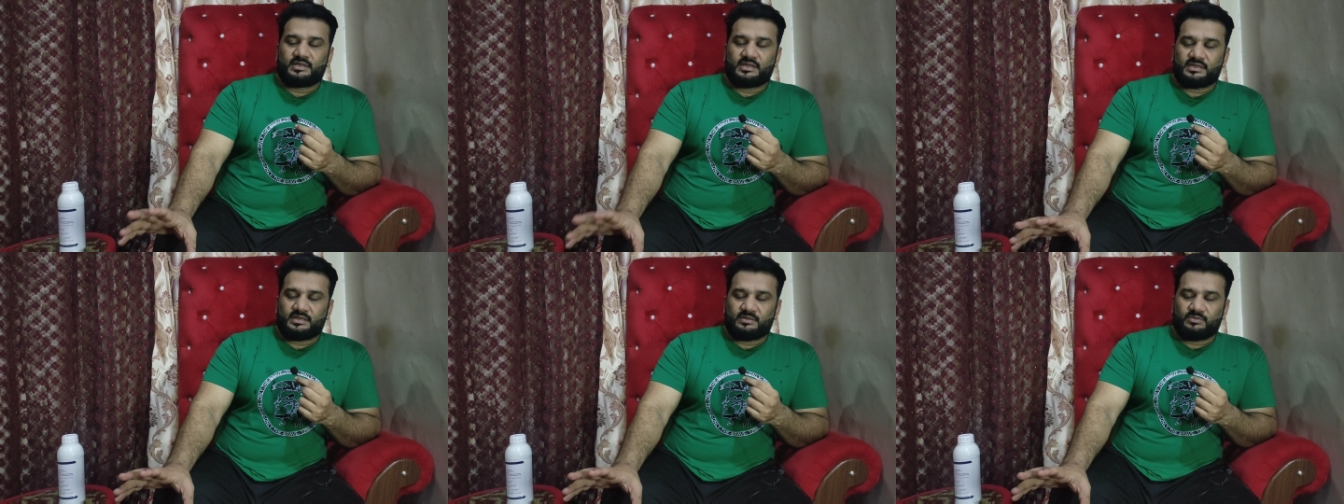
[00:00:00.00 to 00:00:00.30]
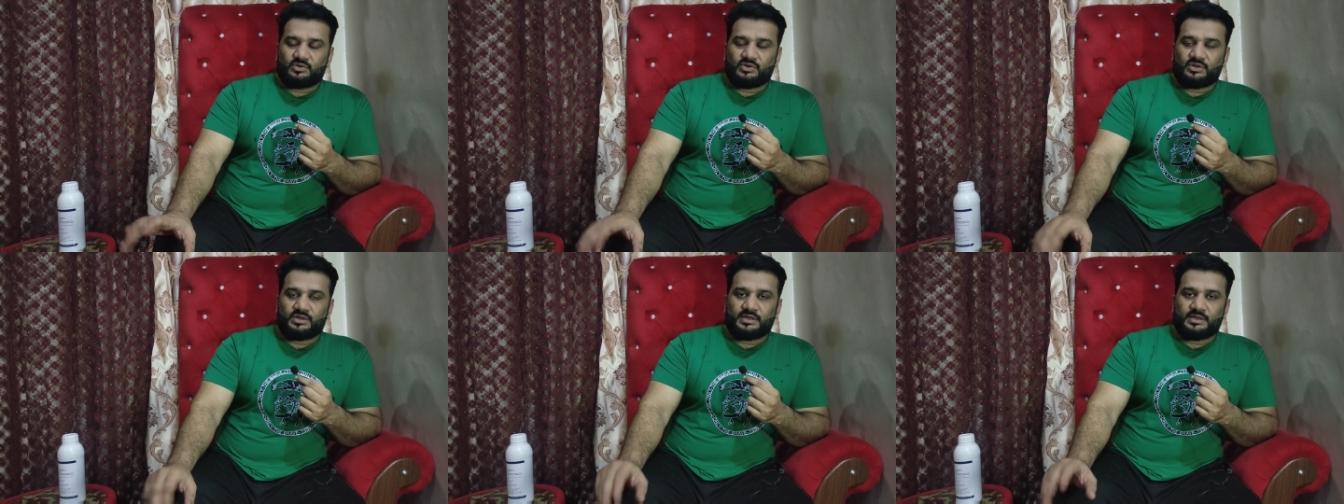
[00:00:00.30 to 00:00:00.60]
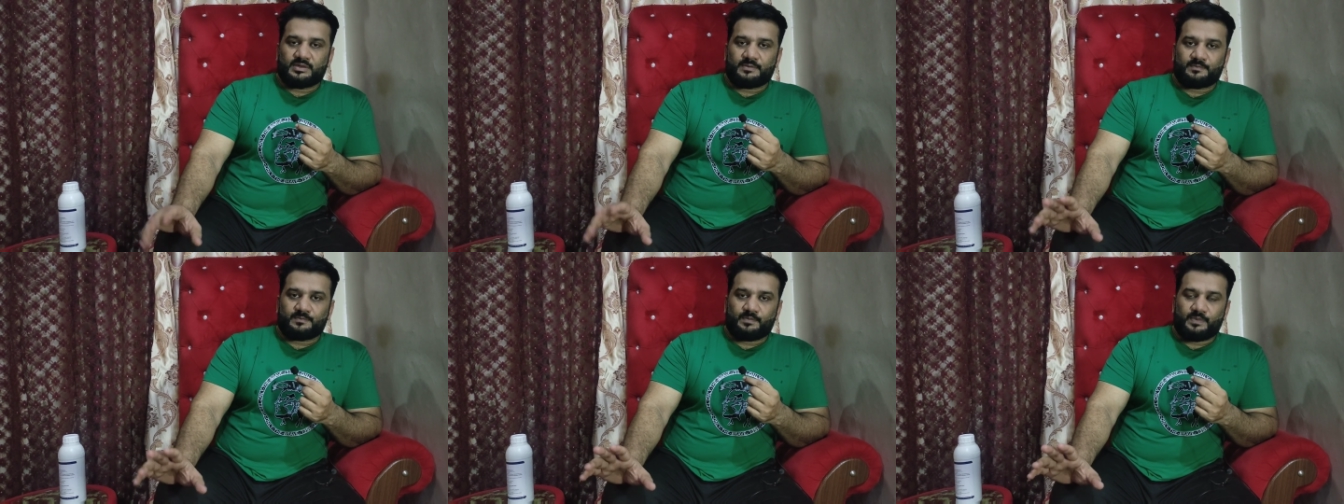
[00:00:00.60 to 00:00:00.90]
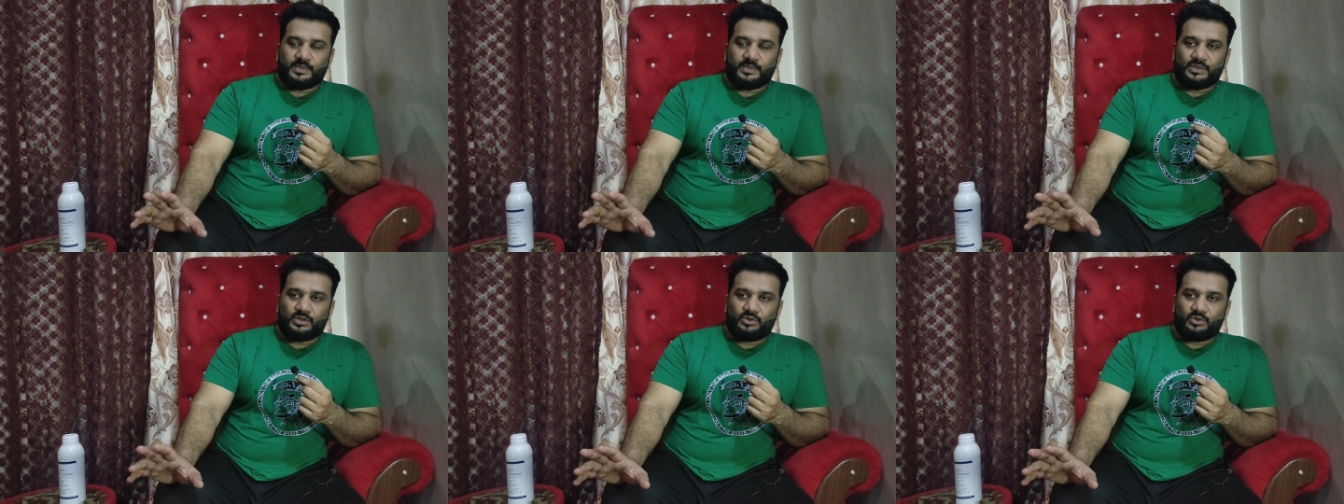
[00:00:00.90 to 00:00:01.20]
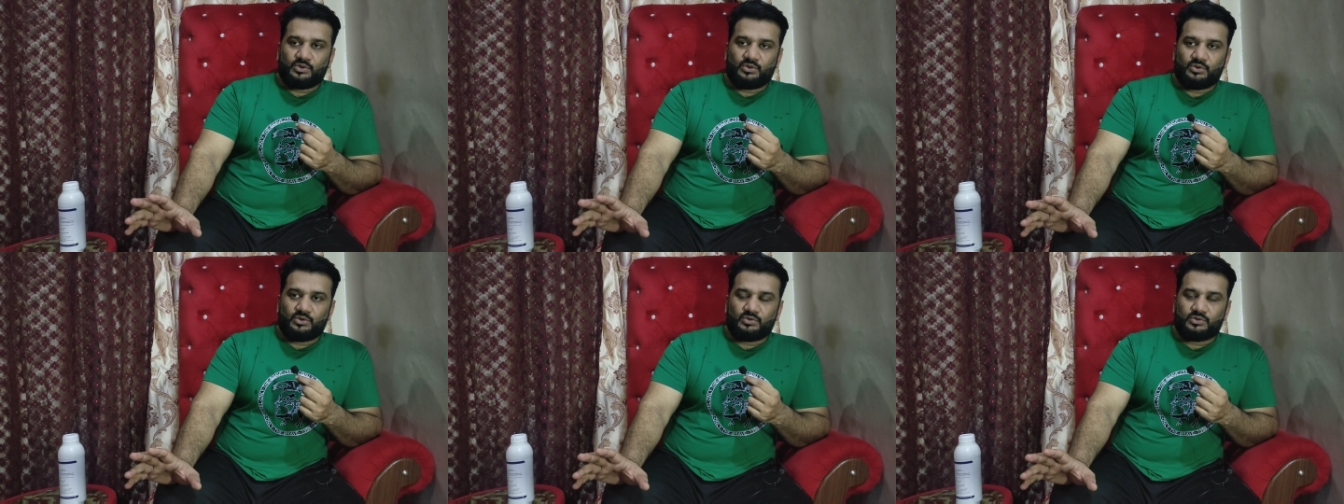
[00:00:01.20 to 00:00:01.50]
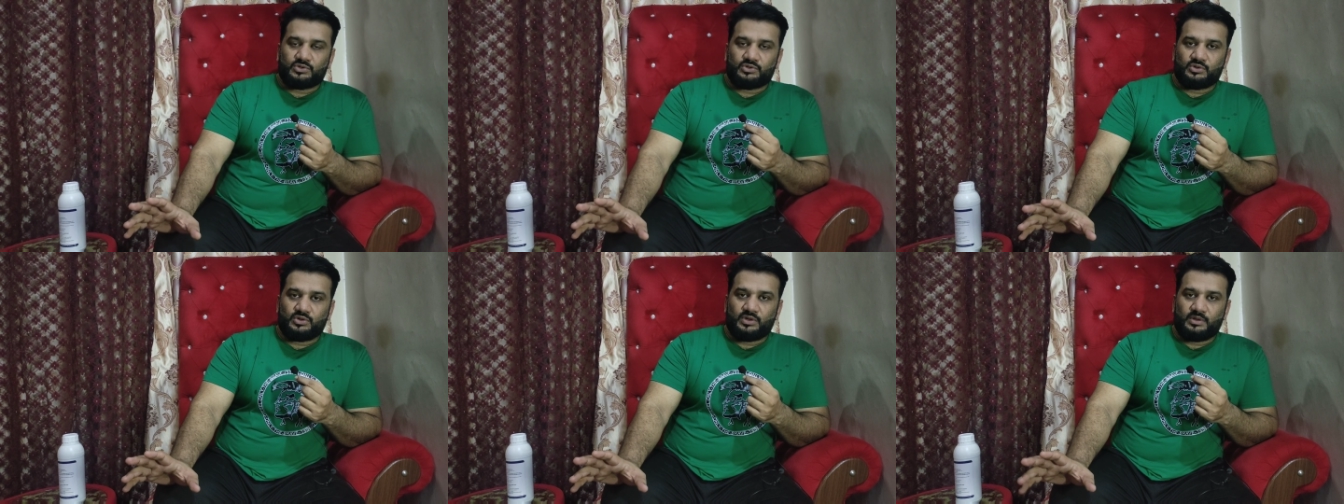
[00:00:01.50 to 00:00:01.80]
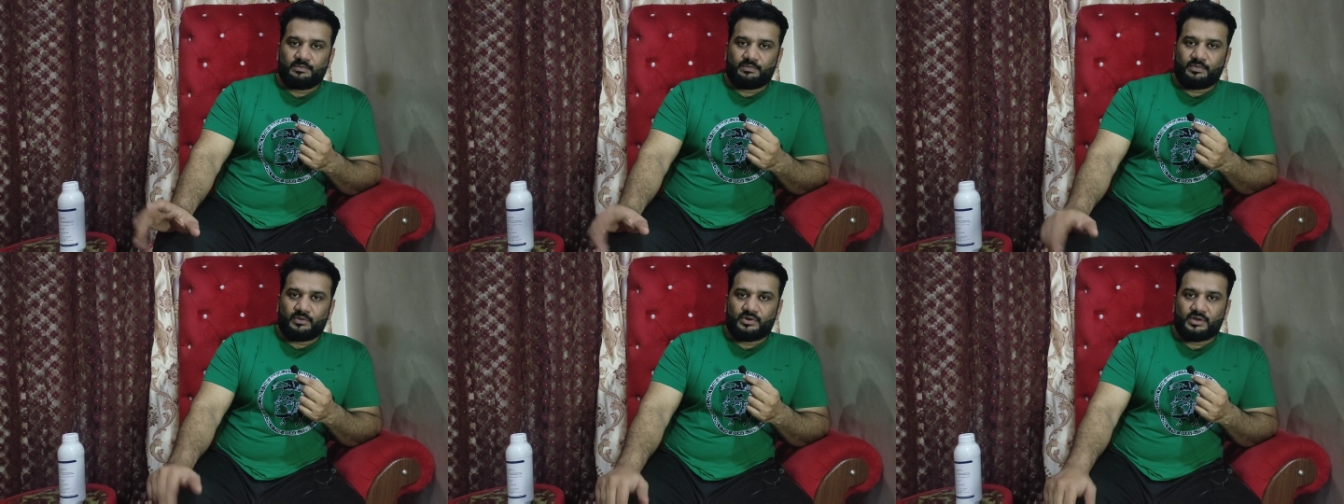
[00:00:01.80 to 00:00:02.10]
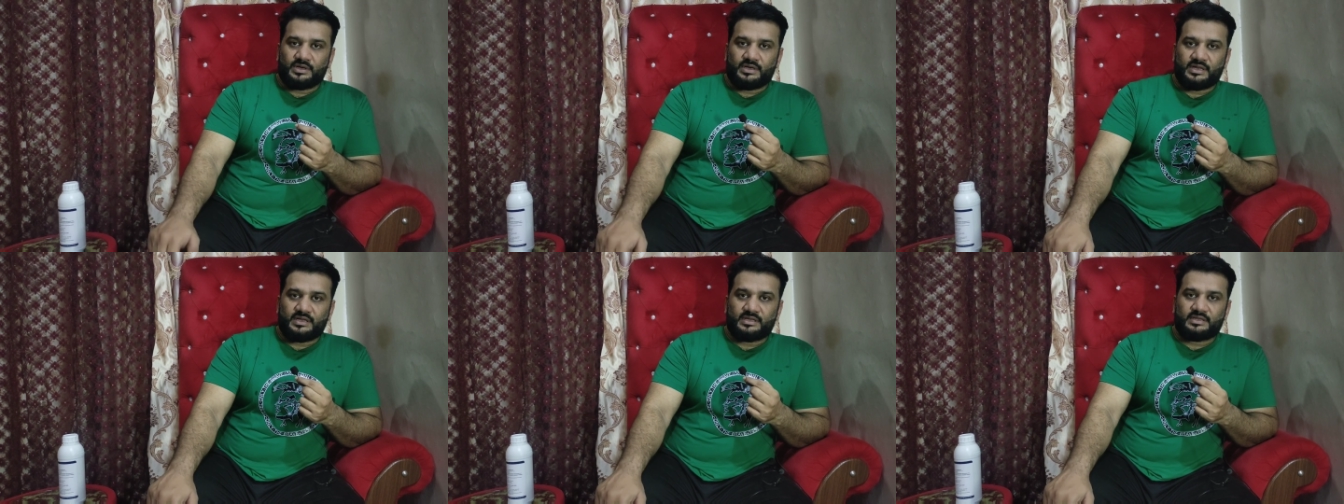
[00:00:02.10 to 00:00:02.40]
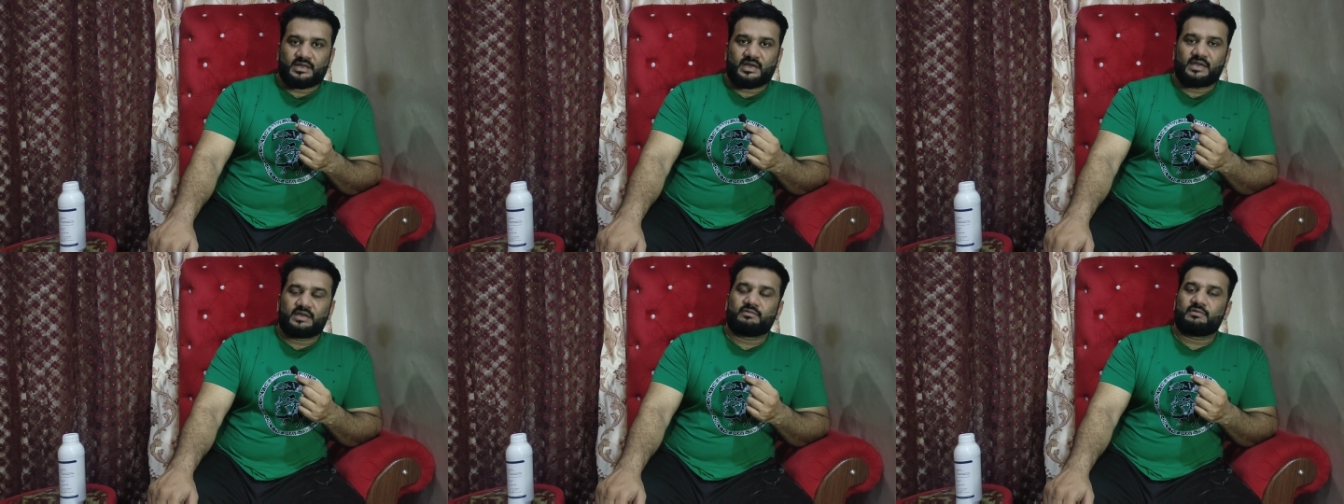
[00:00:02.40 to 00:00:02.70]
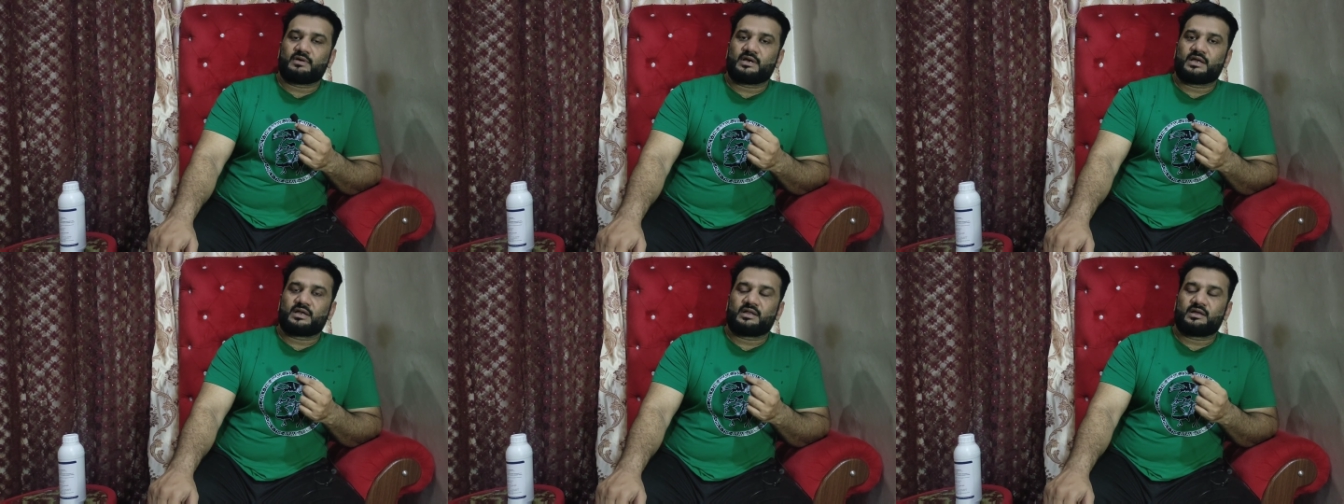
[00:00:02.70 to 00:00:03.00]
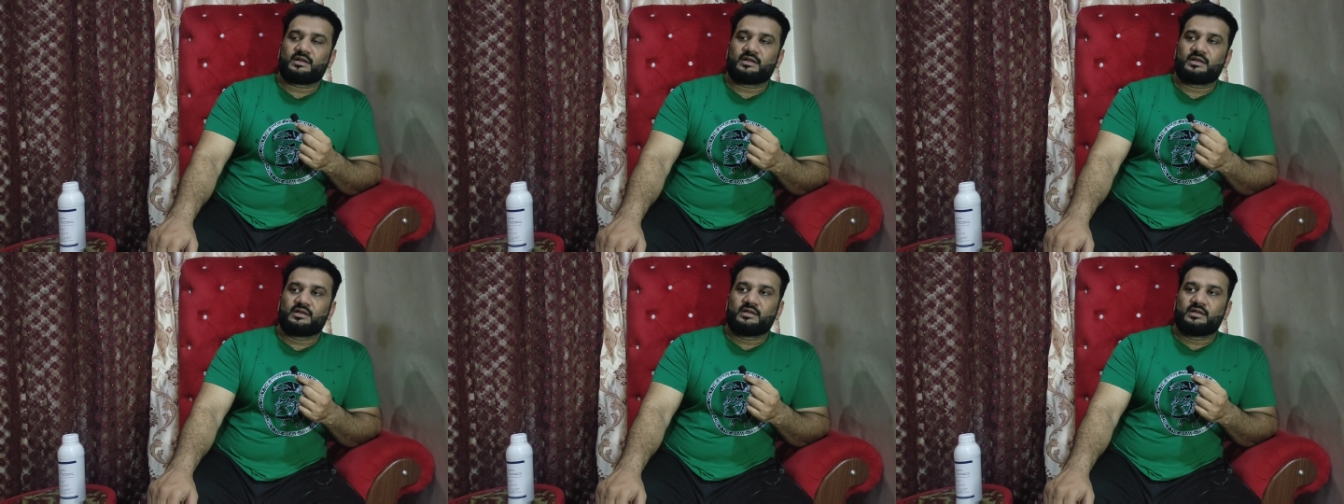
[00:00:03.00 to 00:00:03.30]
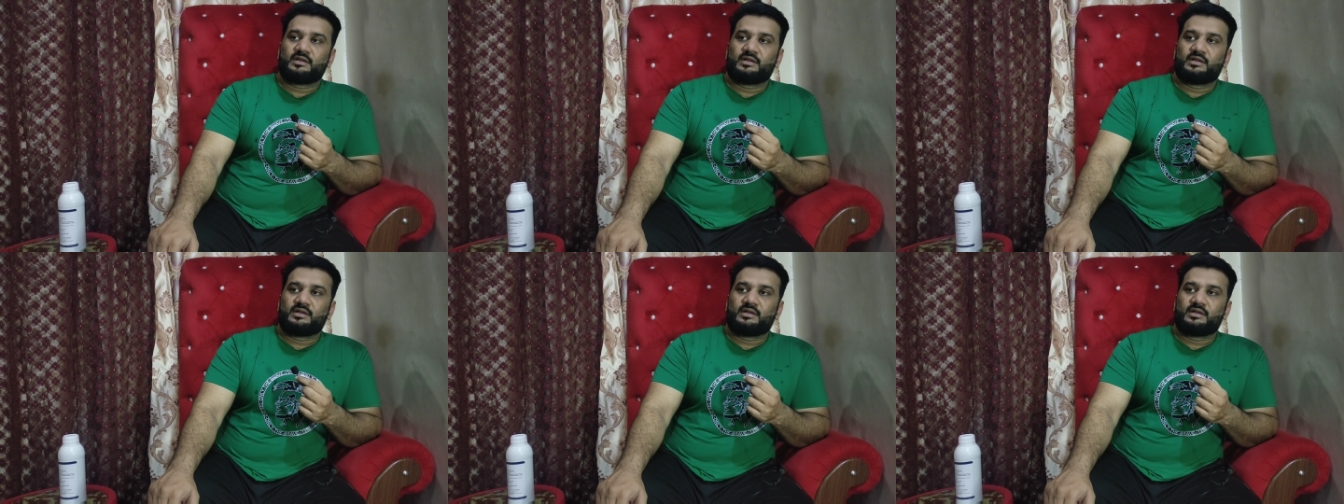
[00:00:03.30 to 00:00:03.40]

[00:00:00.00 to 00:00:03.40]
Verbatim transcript: देती मुर्गियाँ तो जो इम्पोर्टेड हैं थाई वगैरह